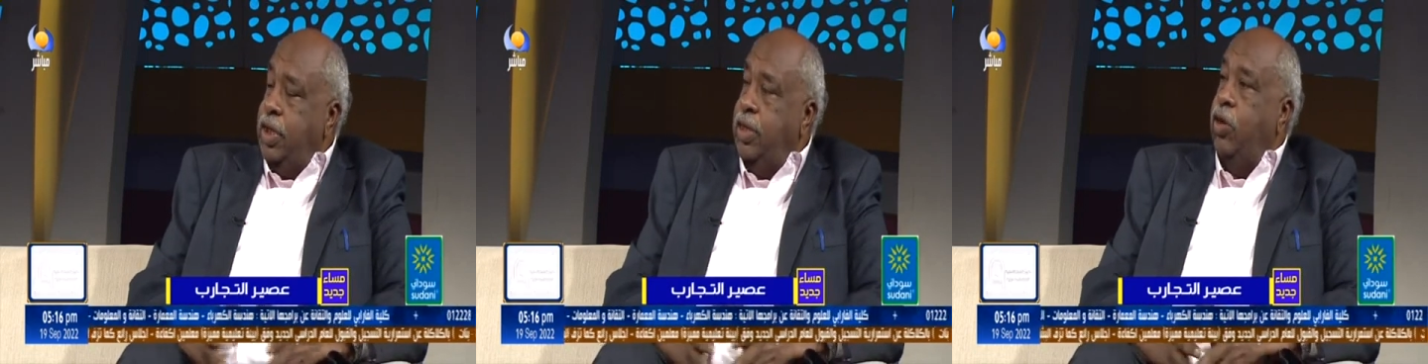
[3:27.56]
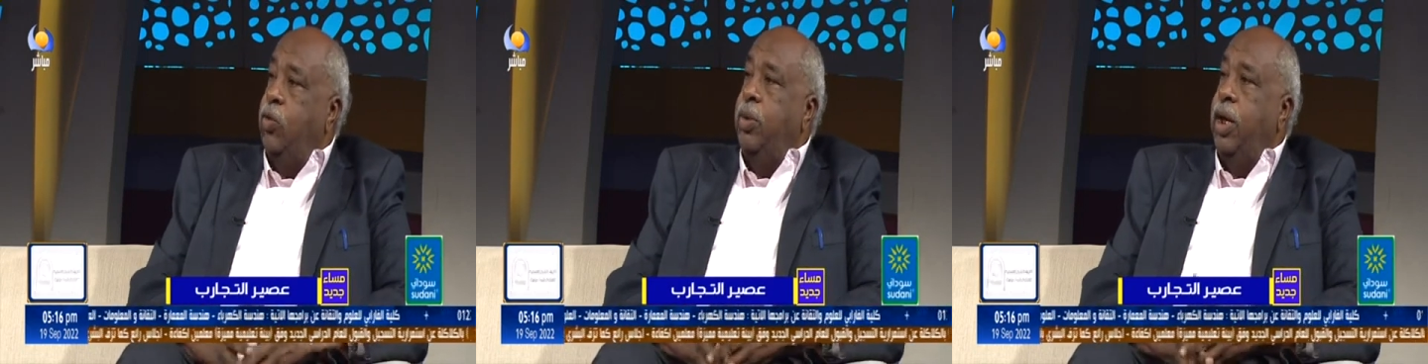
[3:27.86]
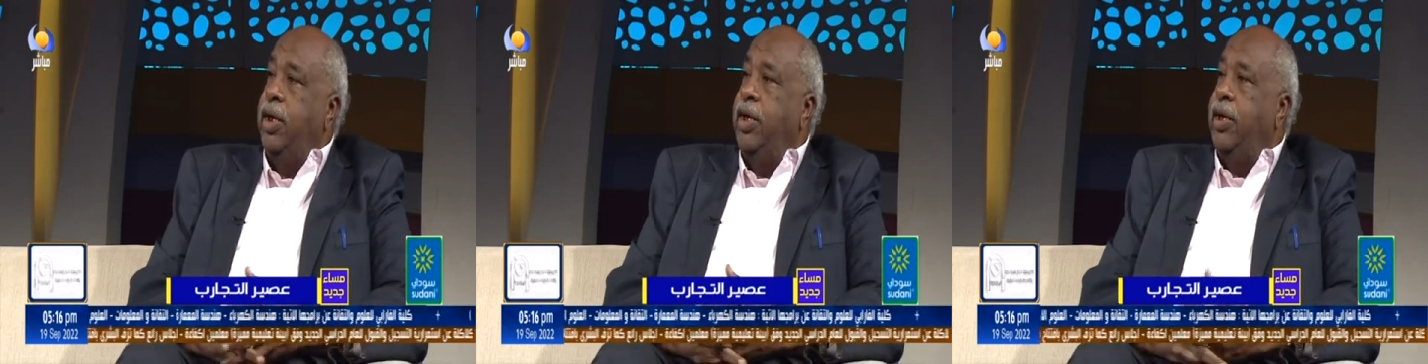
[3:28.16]

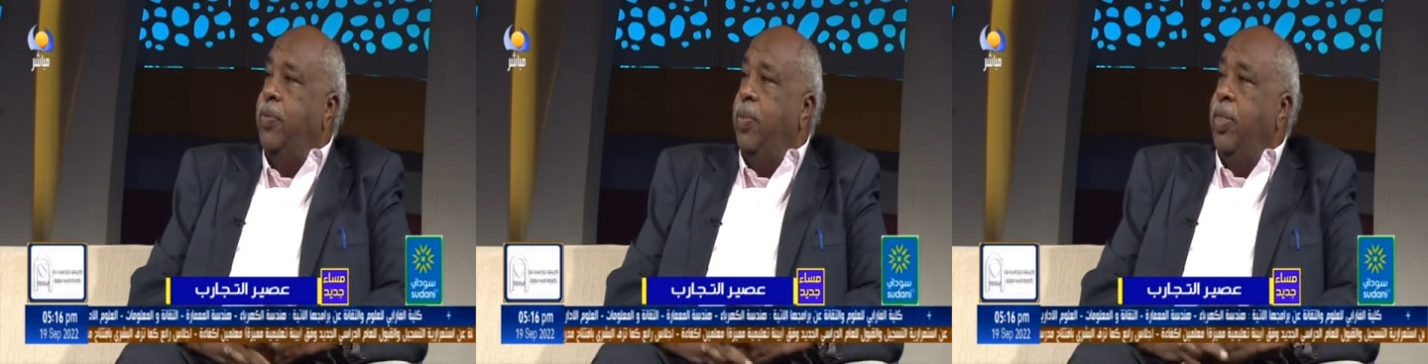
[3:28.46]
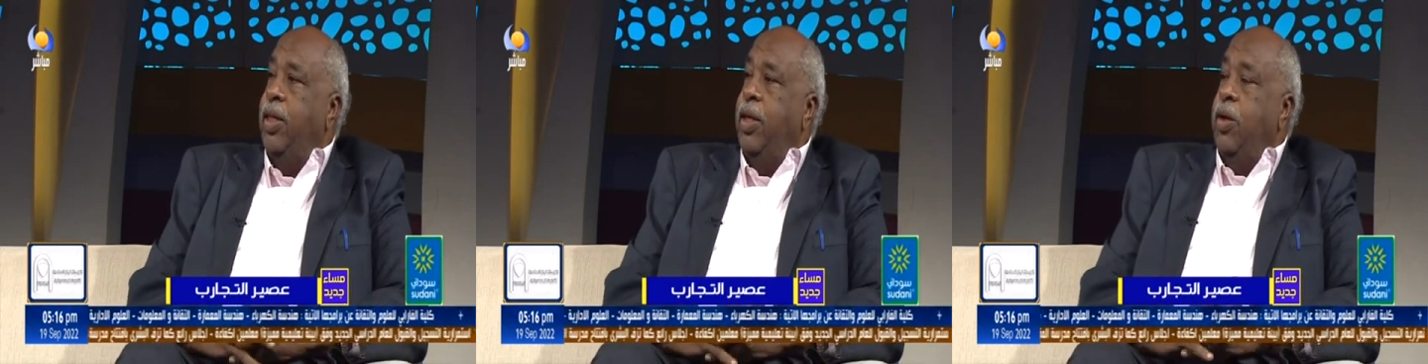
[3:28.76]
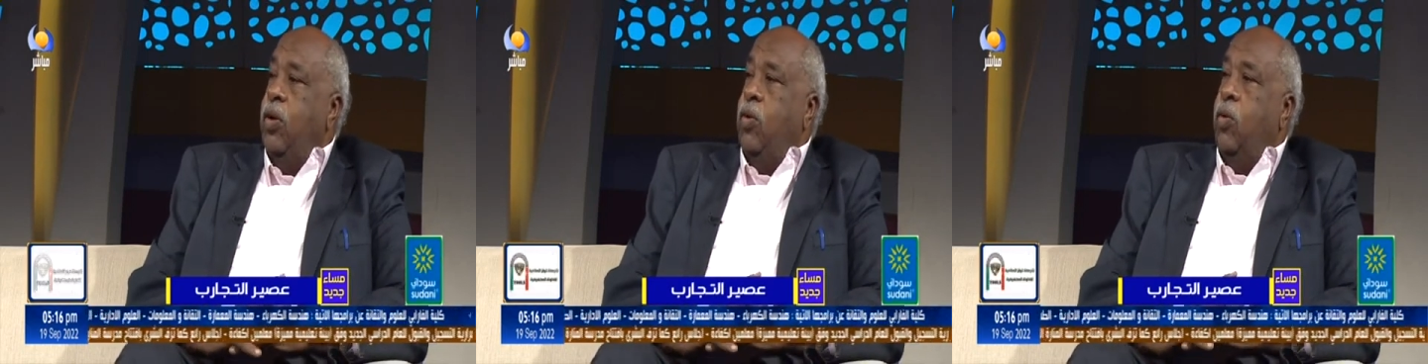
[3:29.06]

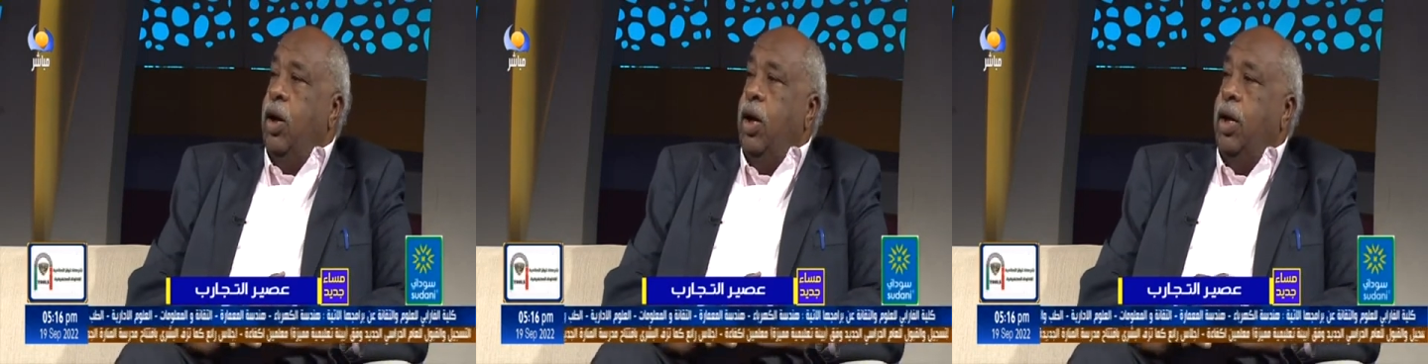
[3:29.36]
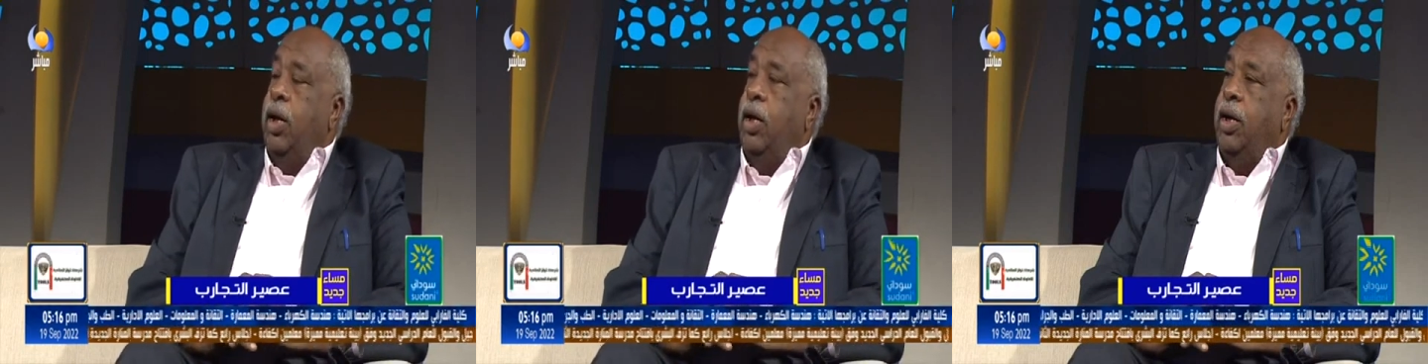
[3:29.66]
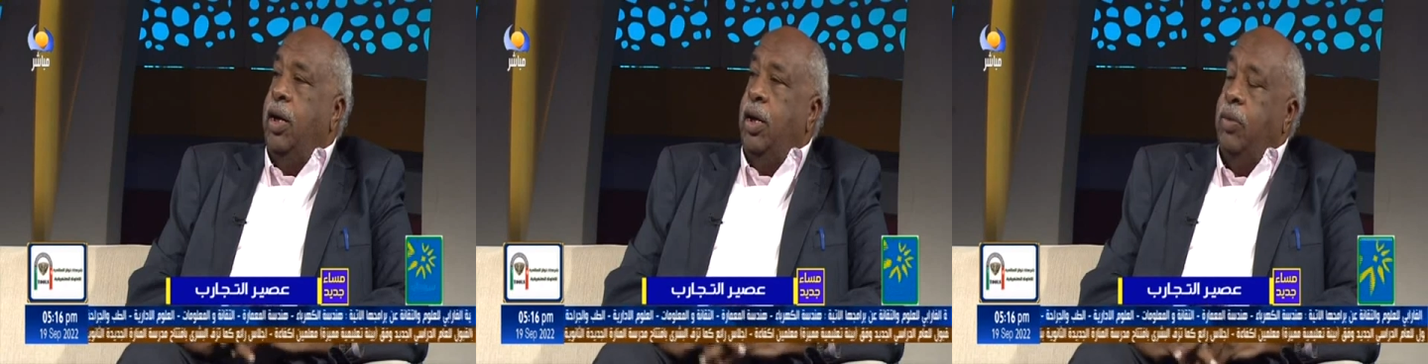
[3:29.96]
والمهم يعني
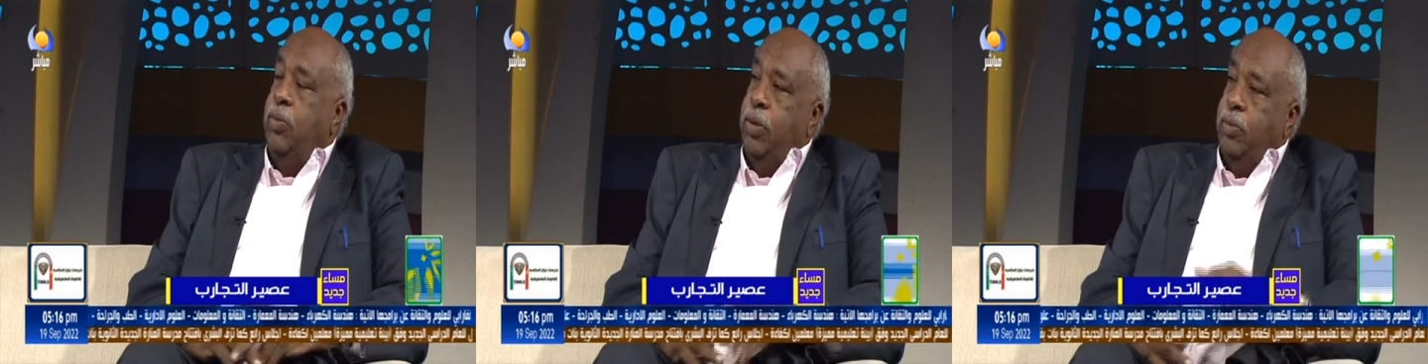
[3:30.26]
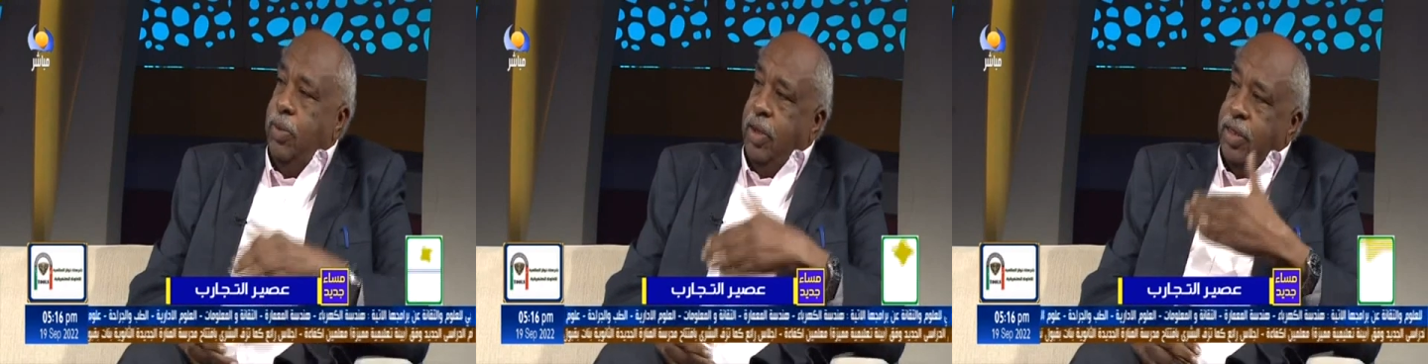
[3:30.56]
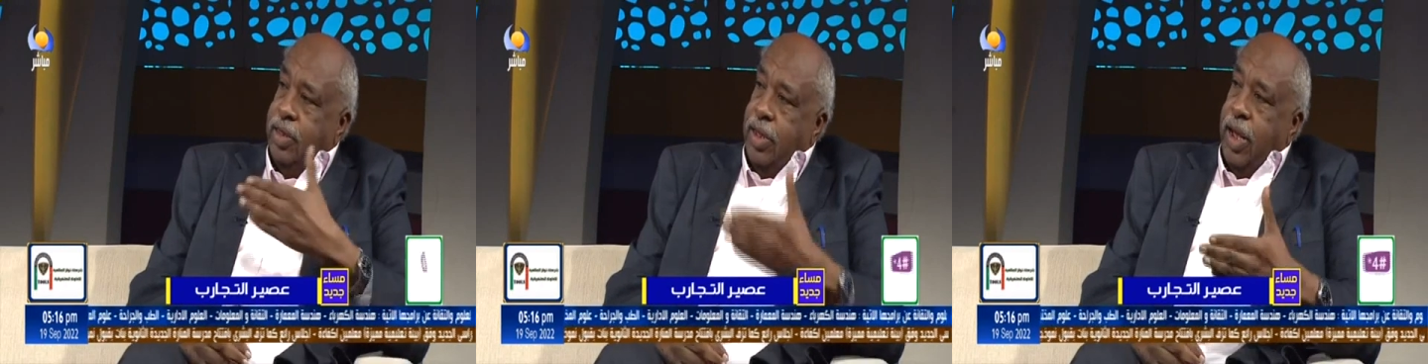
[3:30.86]
تواصلت معي
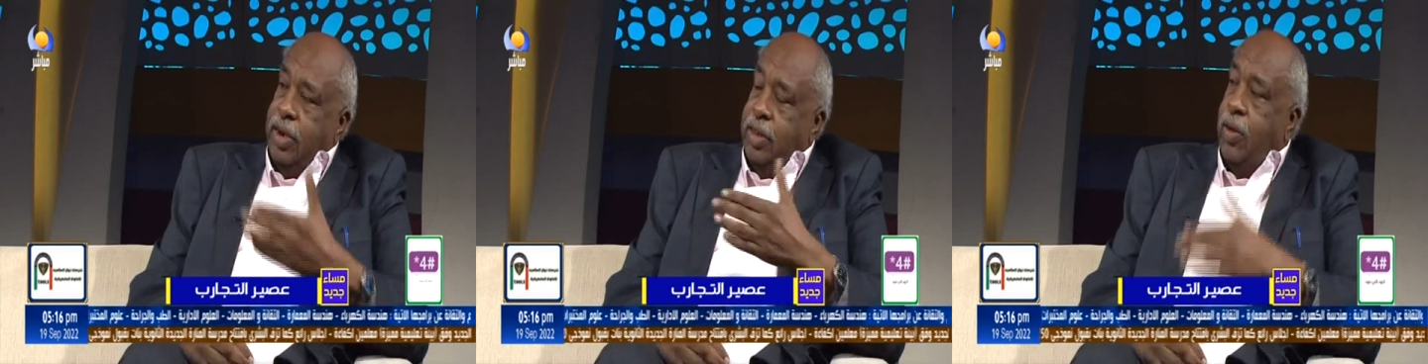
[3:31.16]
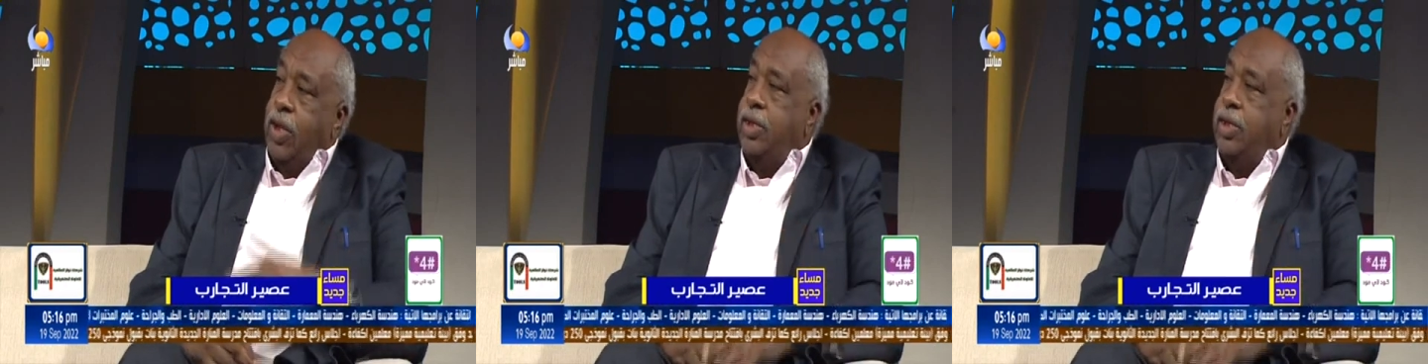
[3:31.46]
وقالت لي يا أخي